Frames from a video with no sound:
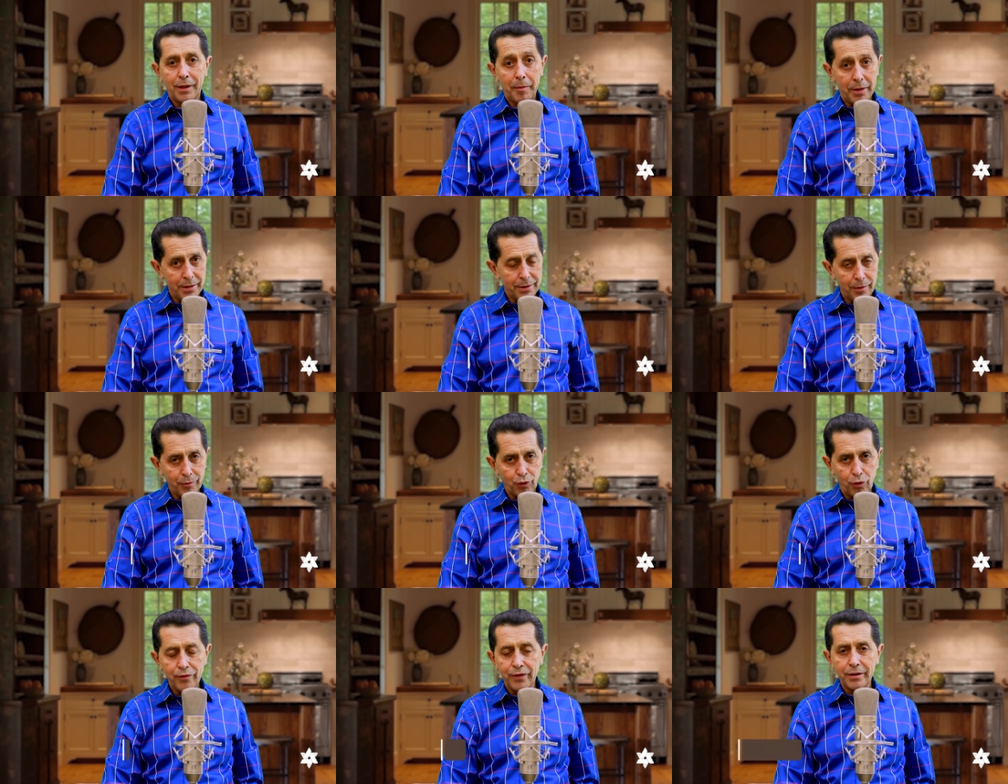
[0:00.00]
Amanhecemos
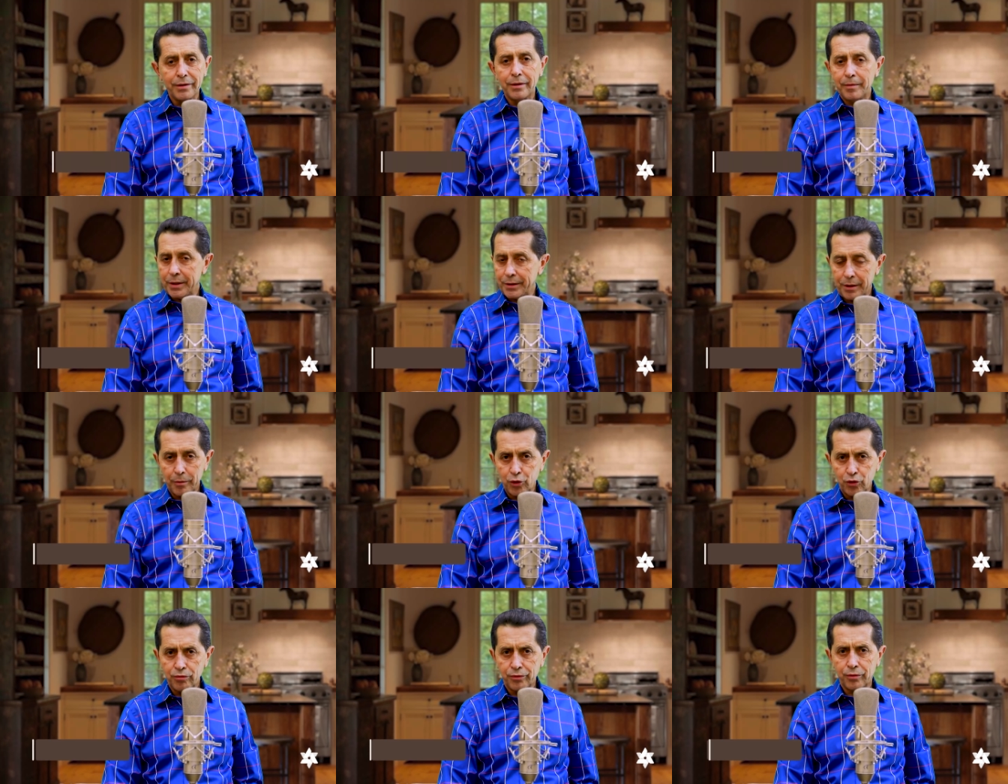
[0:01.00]
com vida,
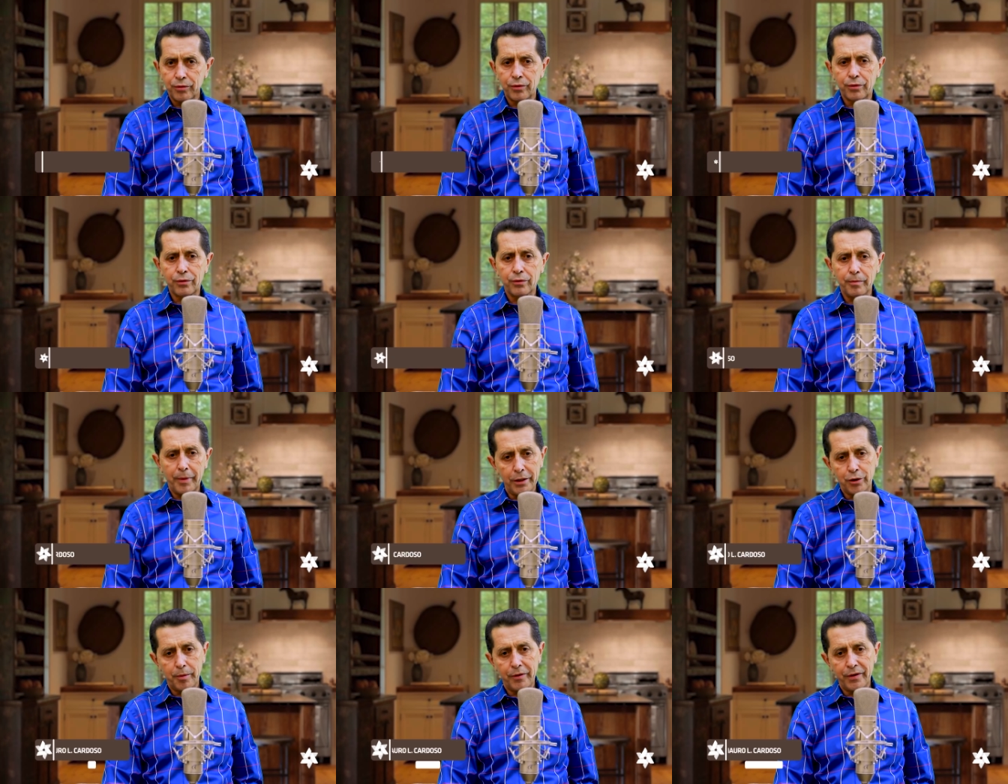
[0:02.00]
amanhecemos juntos,
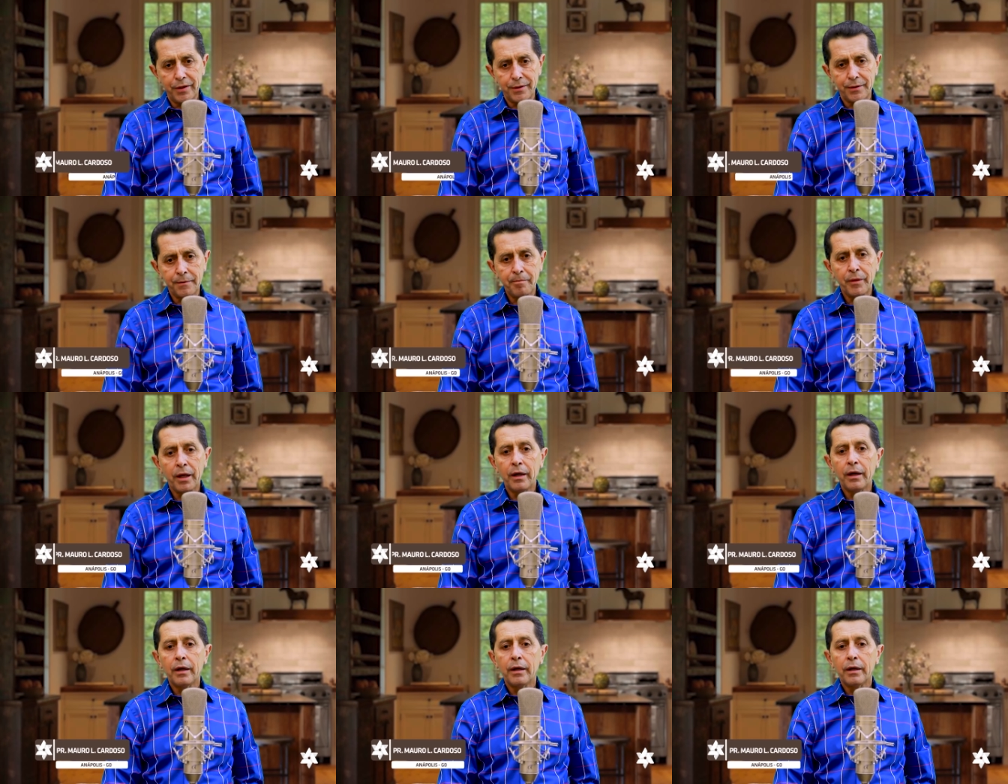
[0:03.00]
mais uma vez.
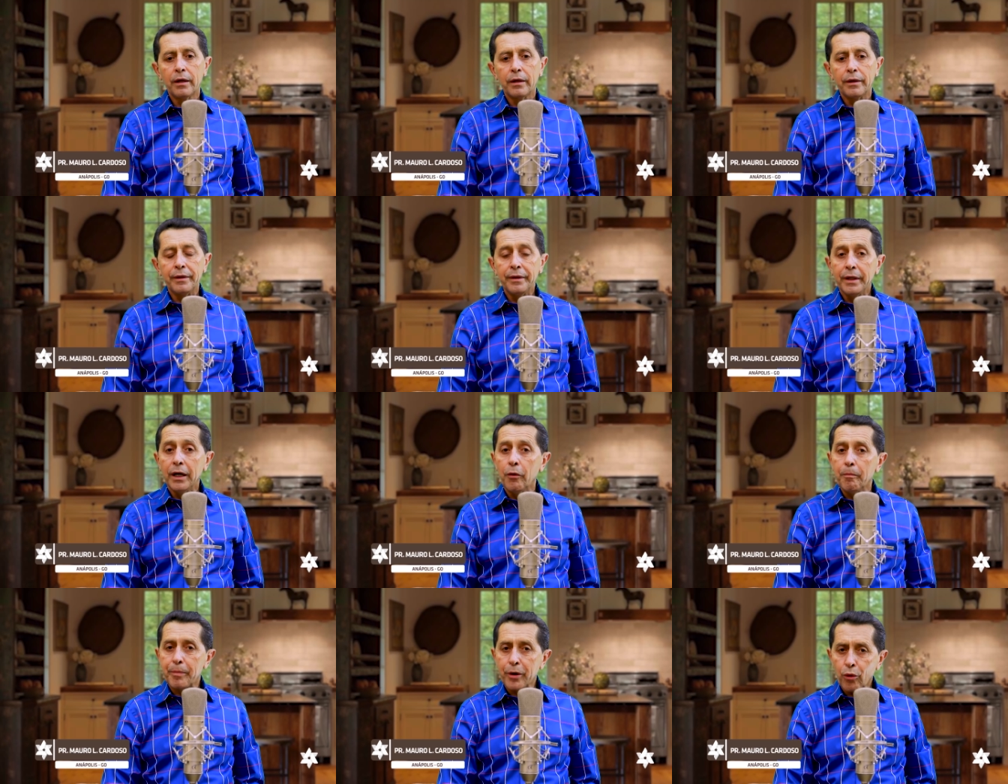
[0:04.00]

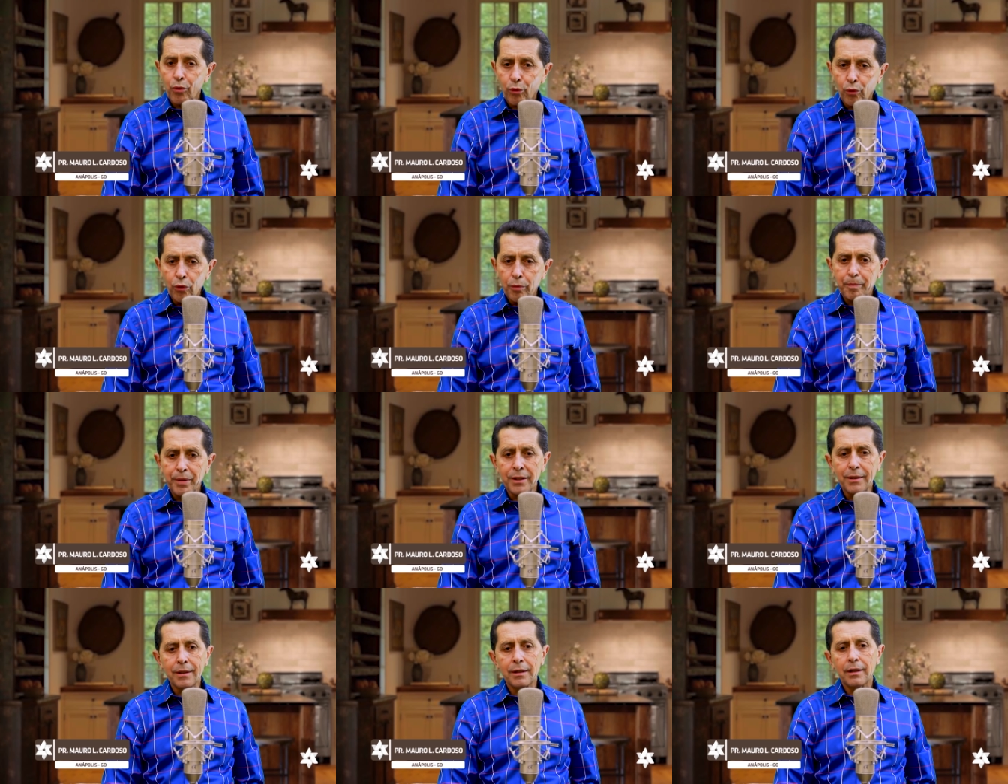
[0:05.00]
Não
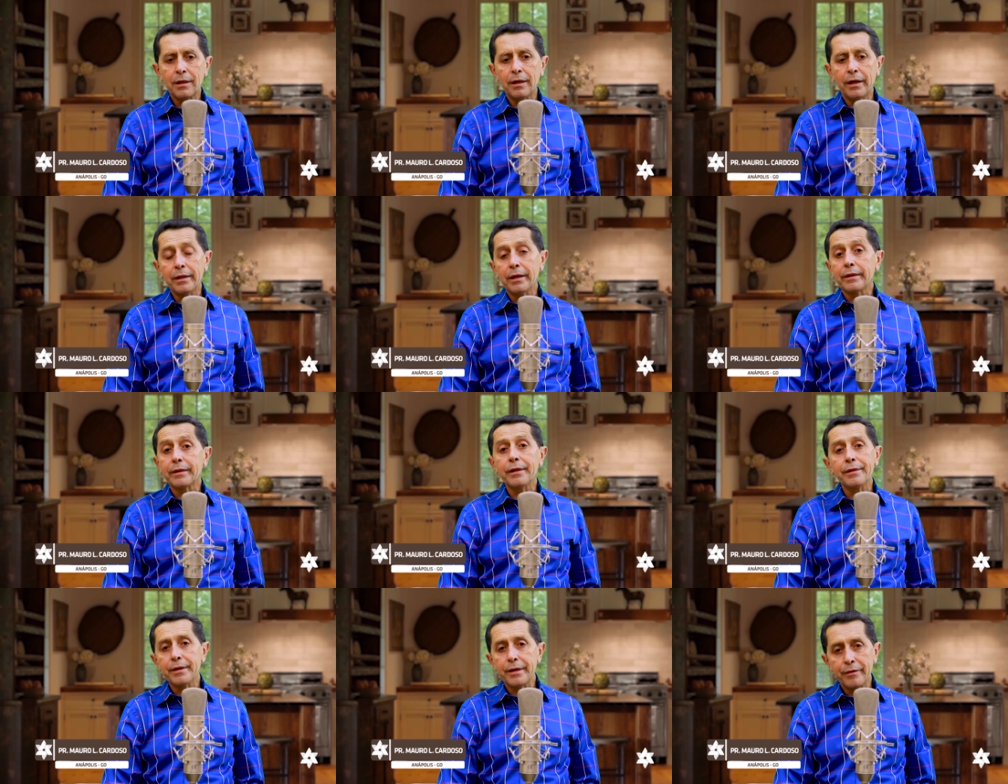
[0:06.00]
preocupe em
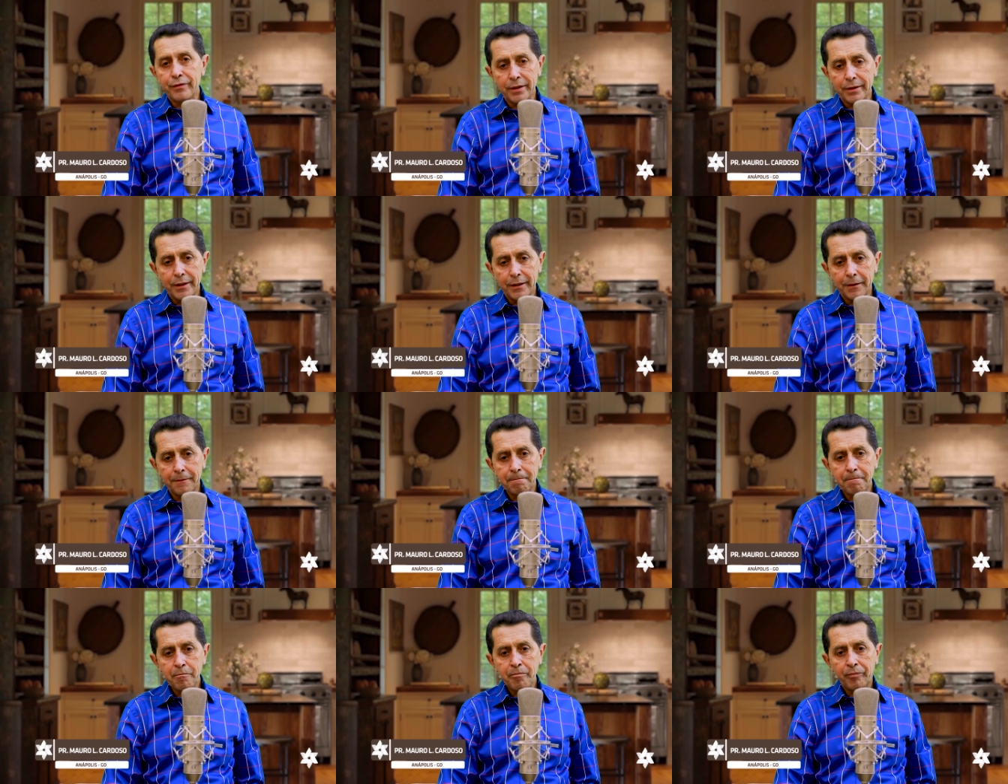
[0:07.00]
entender a vida
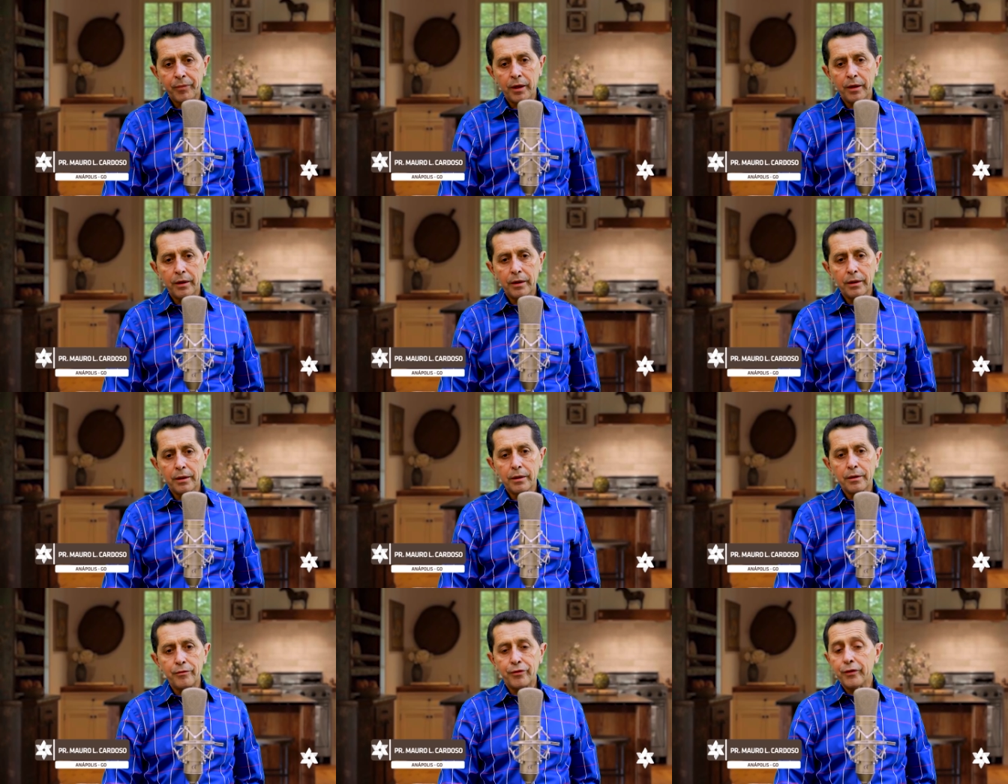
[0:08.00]

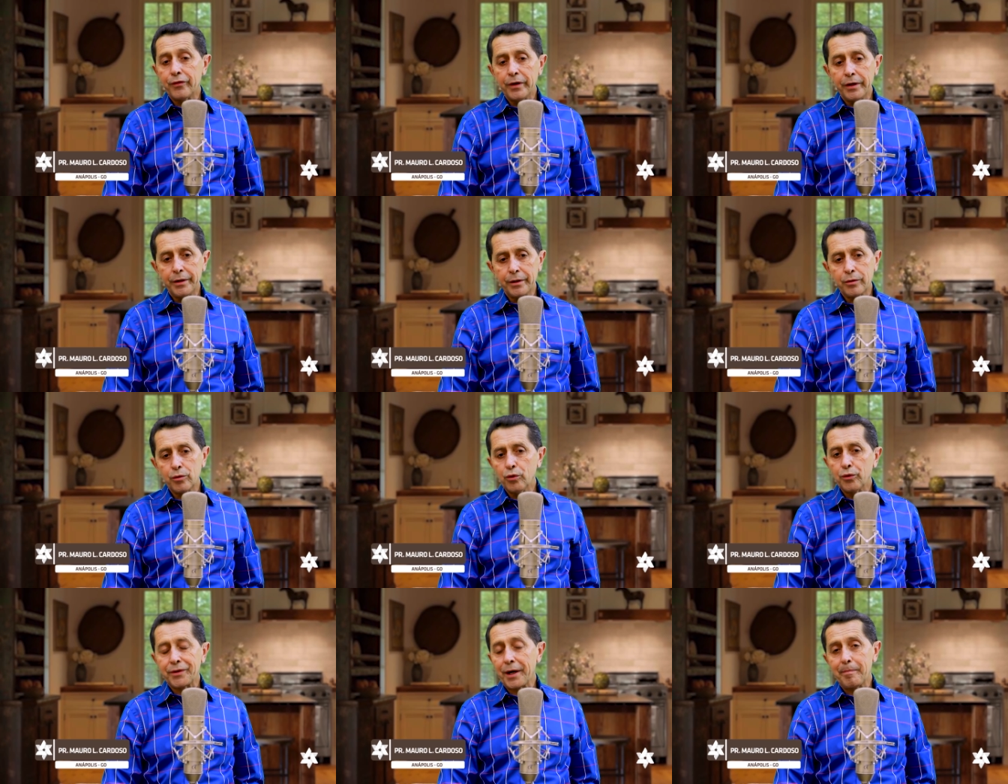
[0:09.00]
Viver
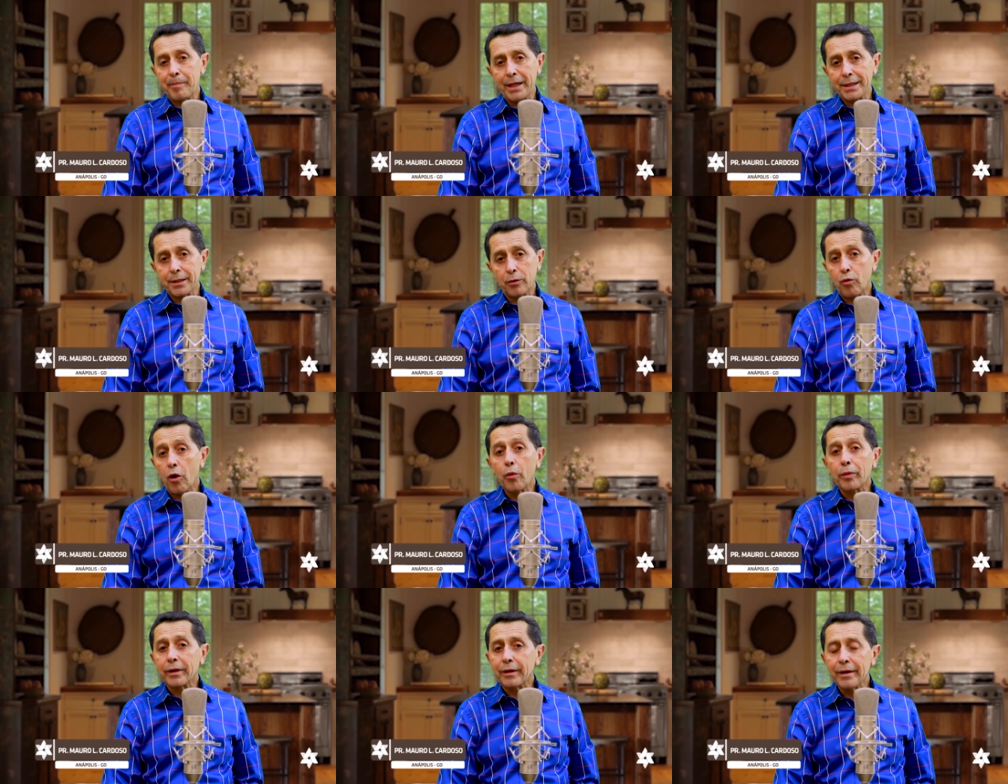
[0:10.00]
ultrapassa
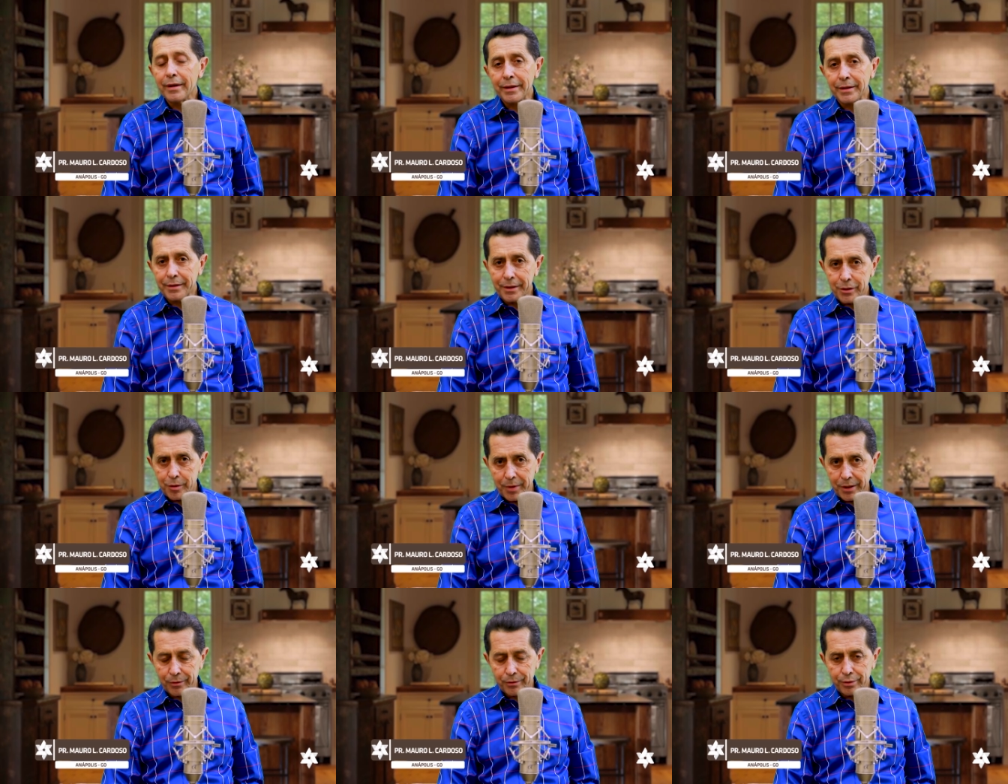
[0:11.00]
qualquer
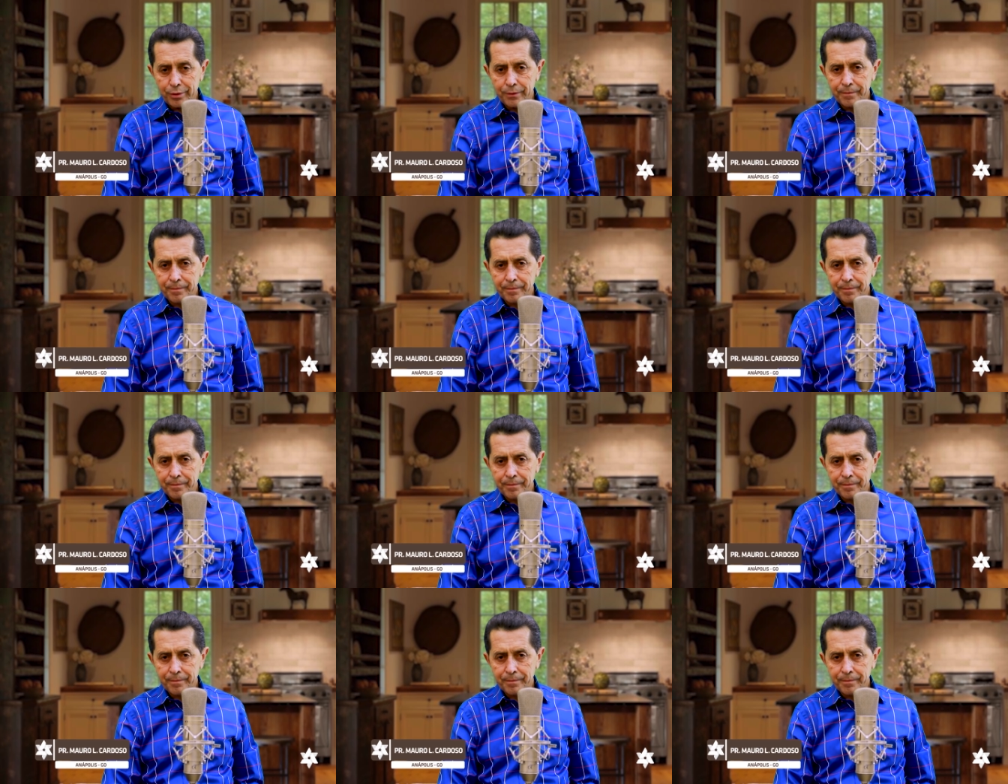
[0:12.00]
entendimento.